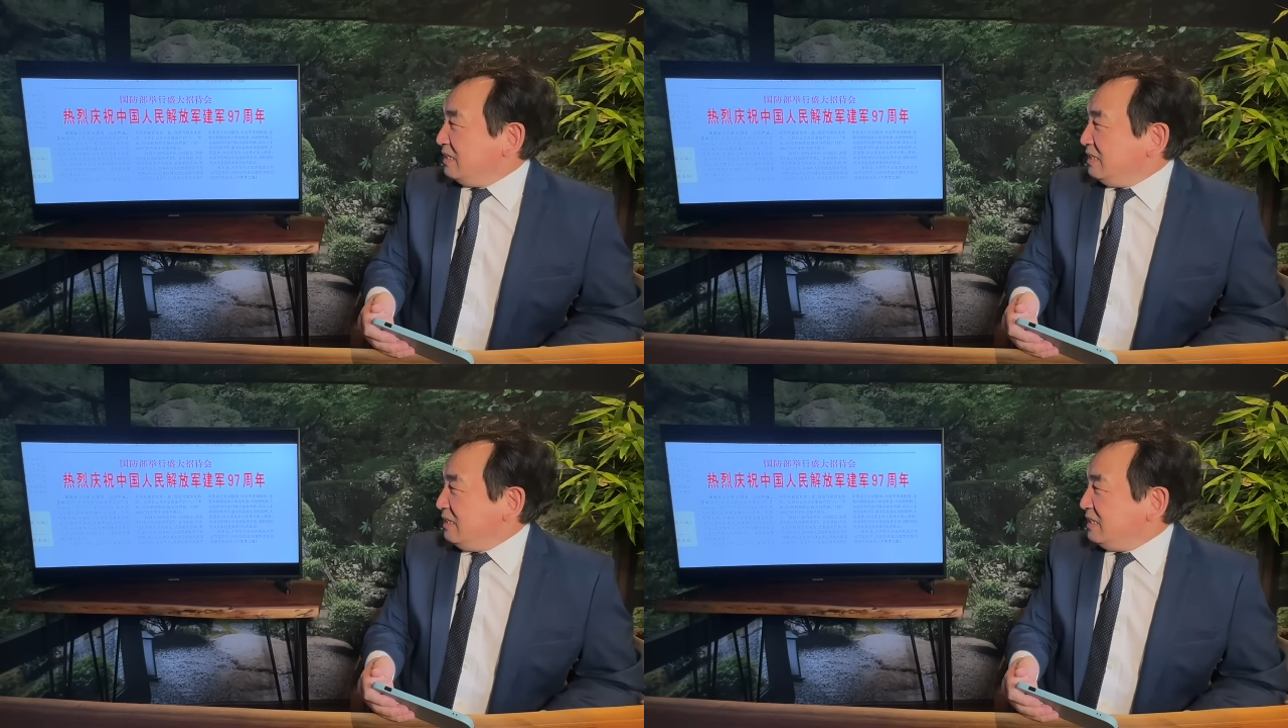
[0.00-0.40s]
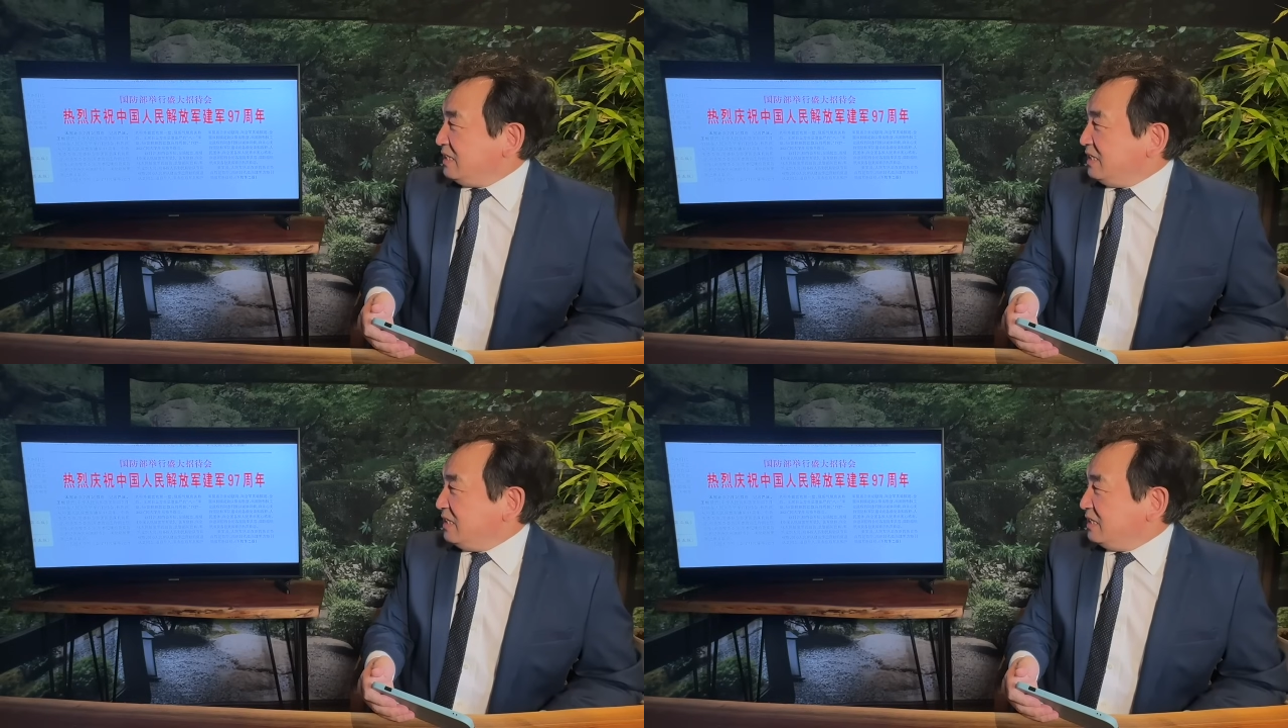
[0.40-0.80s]
以
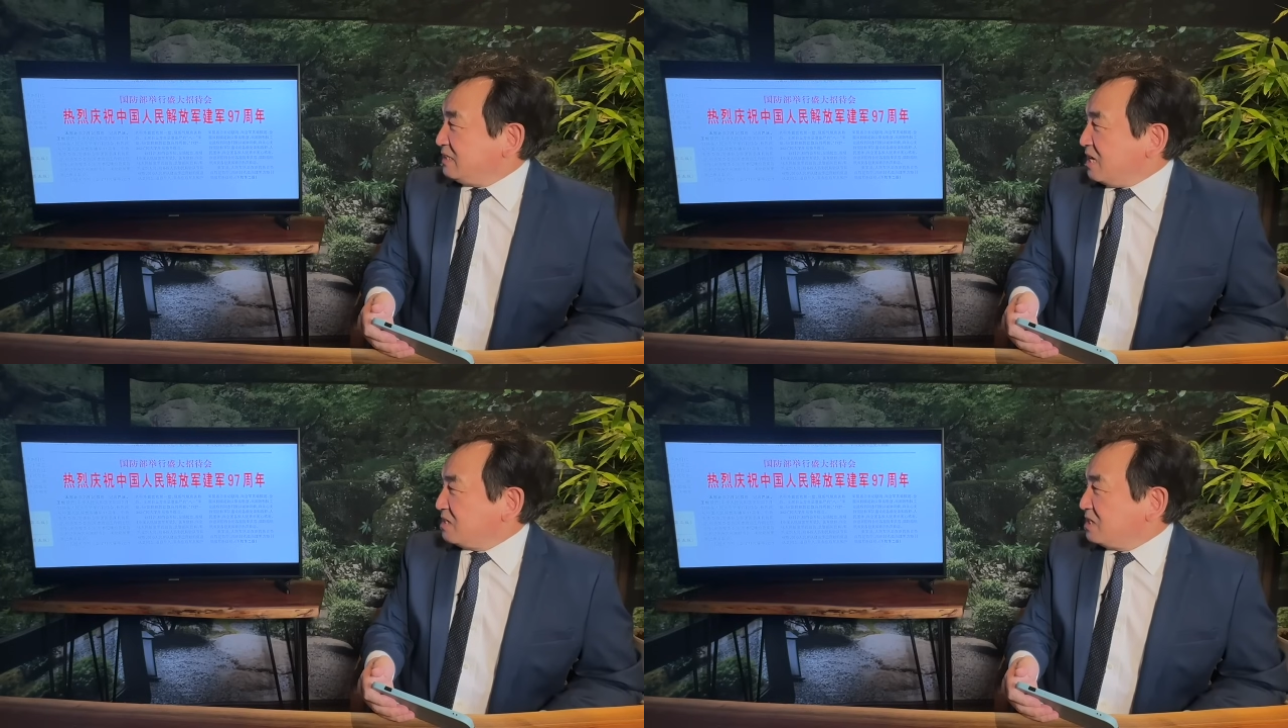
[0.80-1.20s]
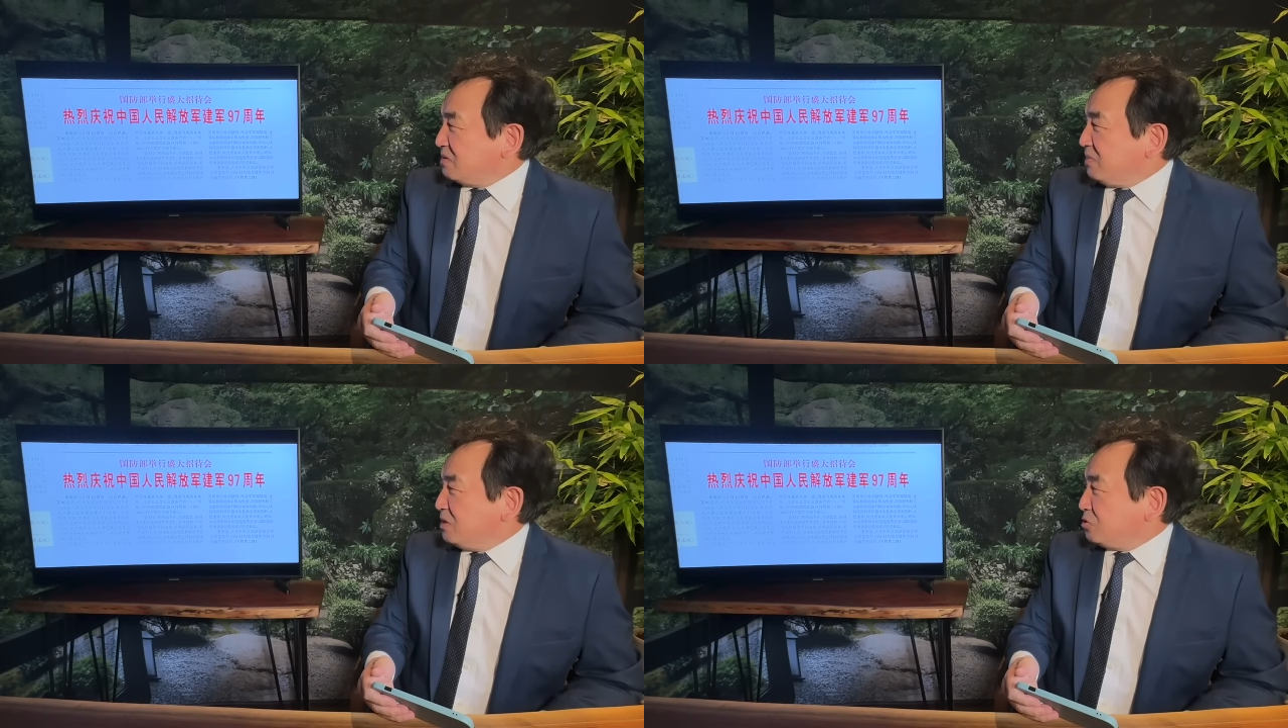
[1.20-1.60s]
及张
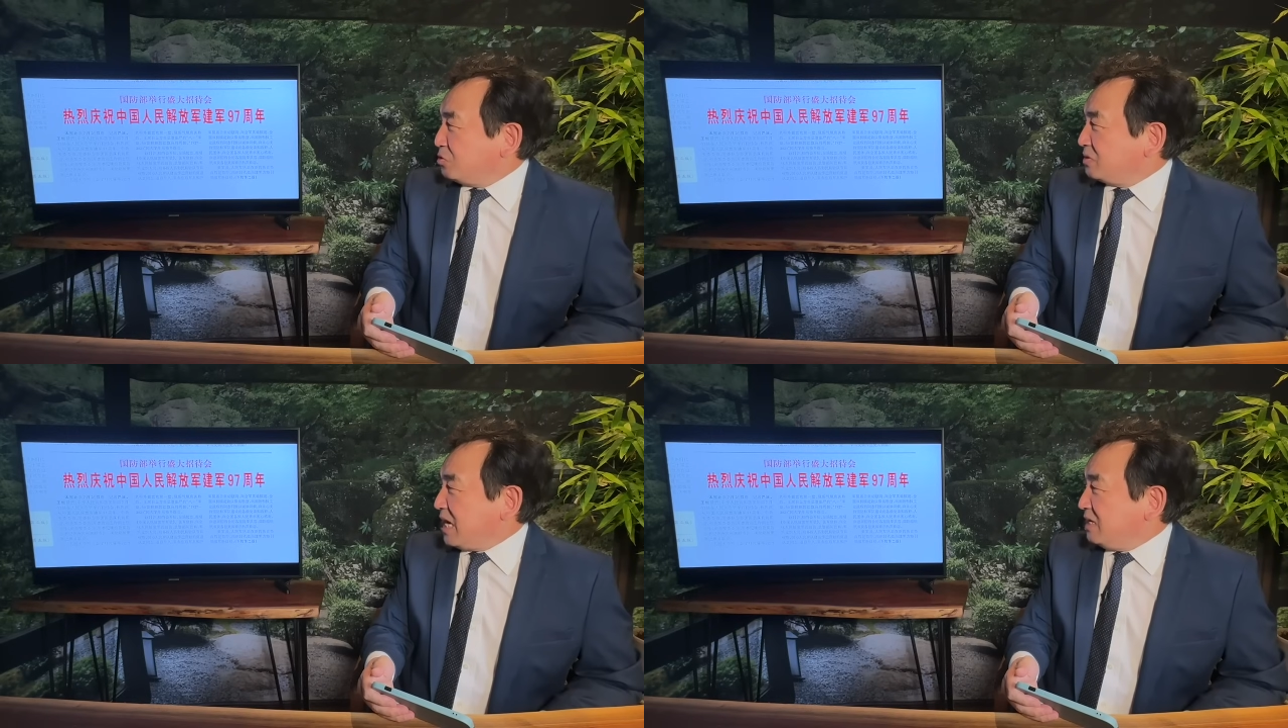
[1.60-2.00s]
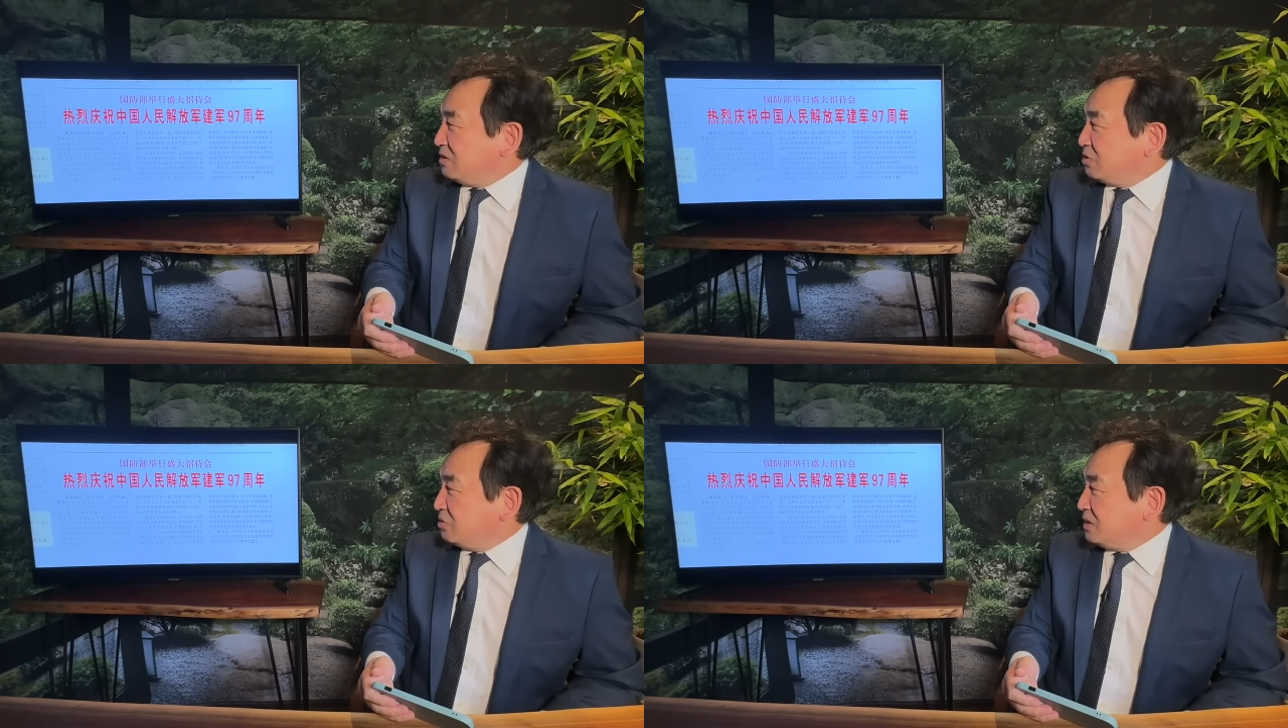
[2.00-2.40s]
生民出代
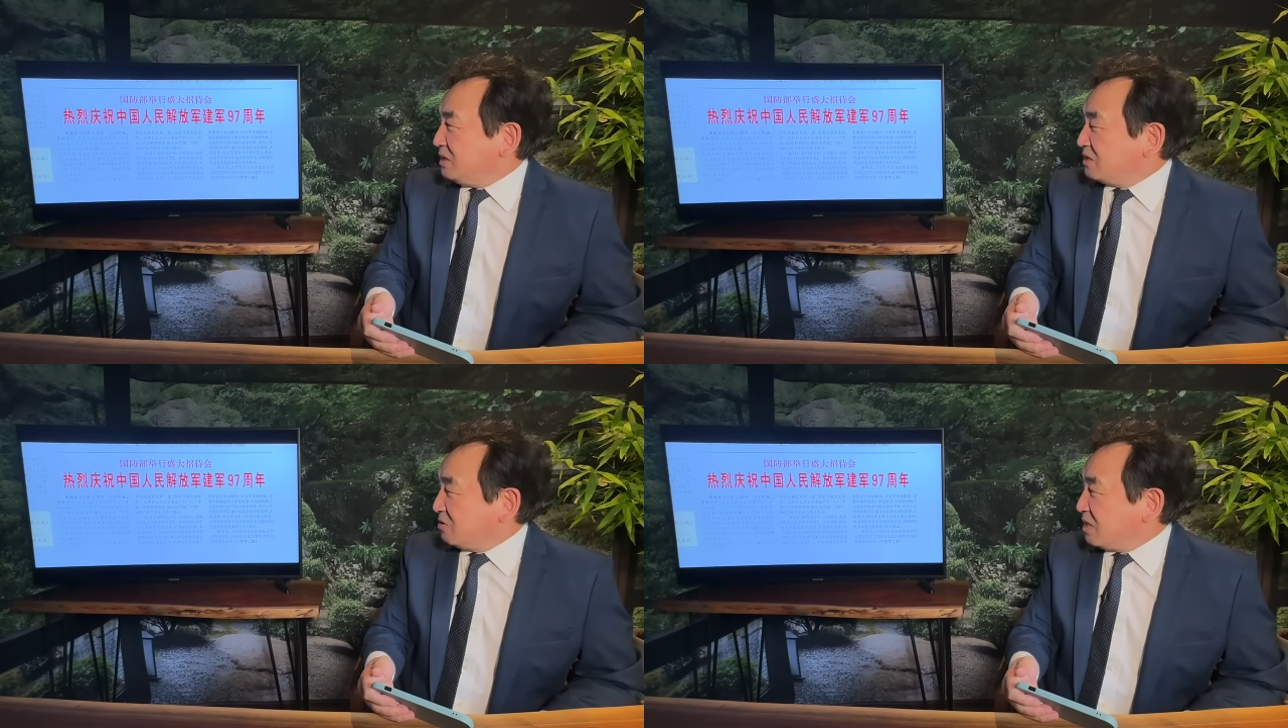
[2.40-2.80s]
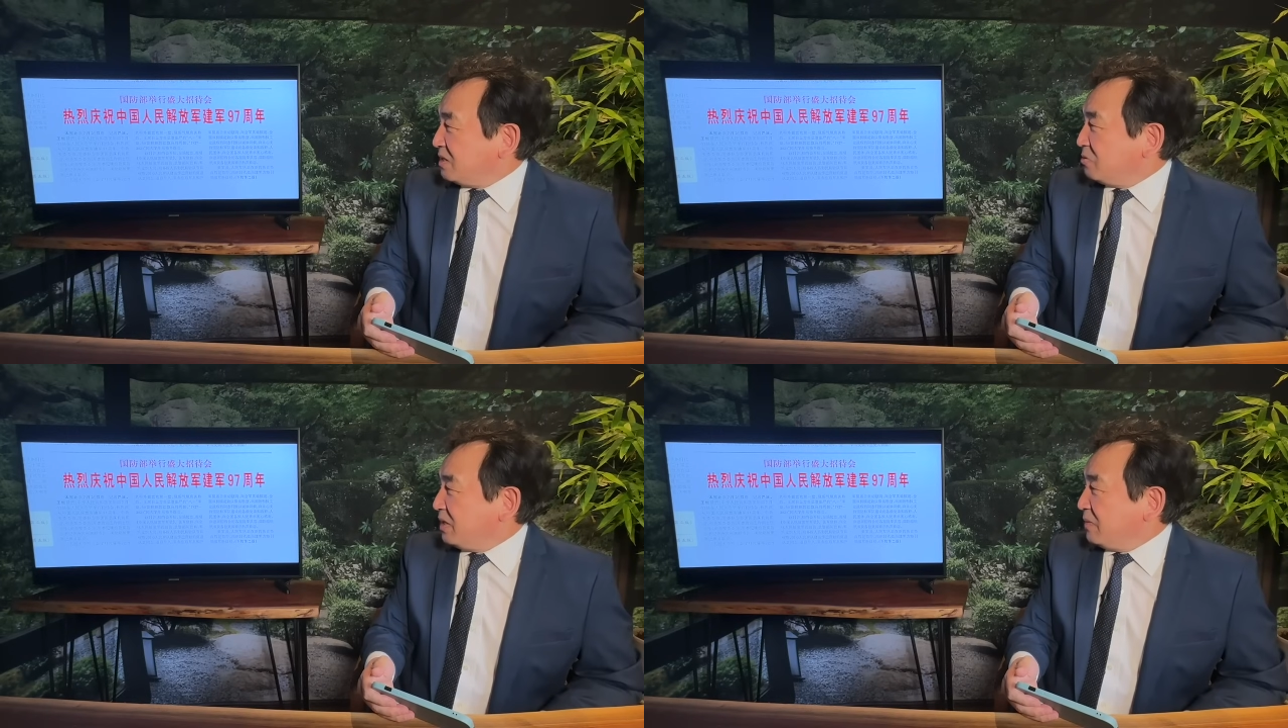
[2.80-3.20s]
出席招
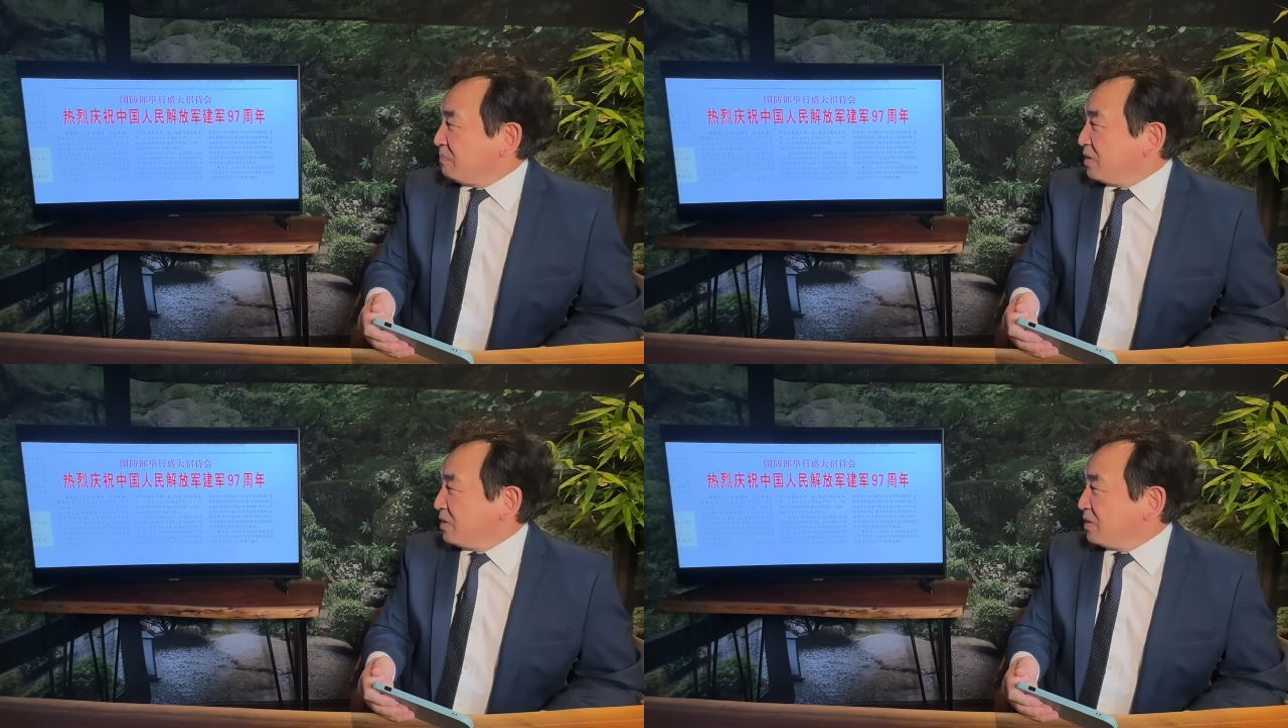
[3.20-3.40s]
待会，